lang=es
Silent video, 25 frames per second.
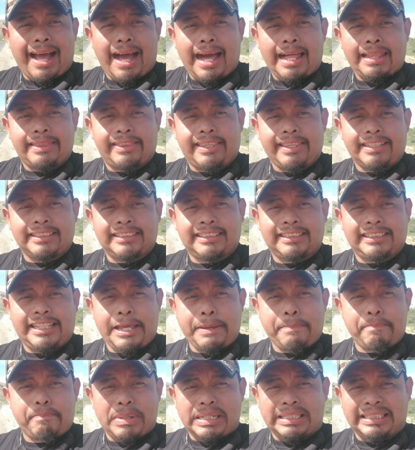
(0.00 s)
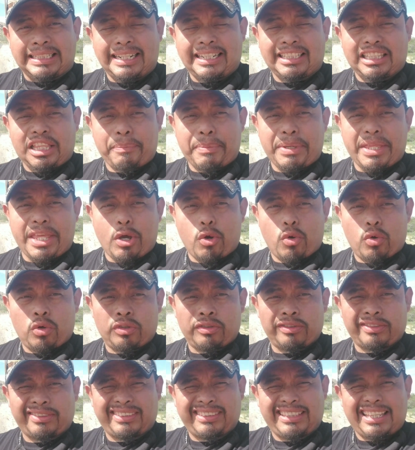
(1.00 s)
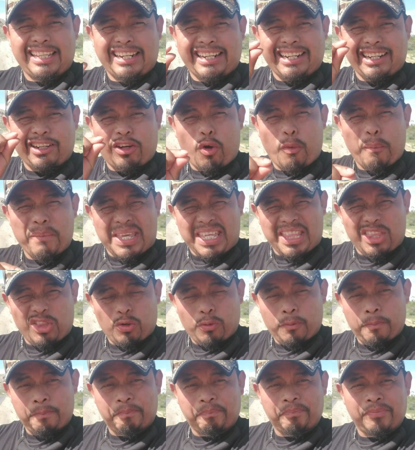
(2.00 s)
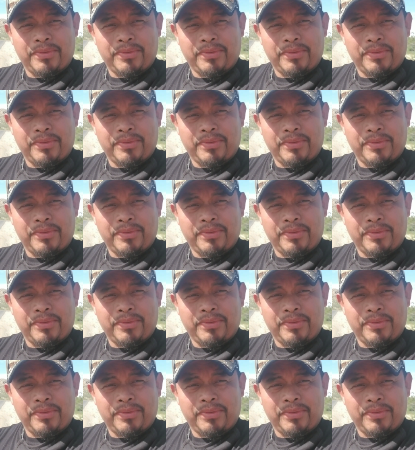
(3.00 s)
Antes de empezar este video, te recomiendo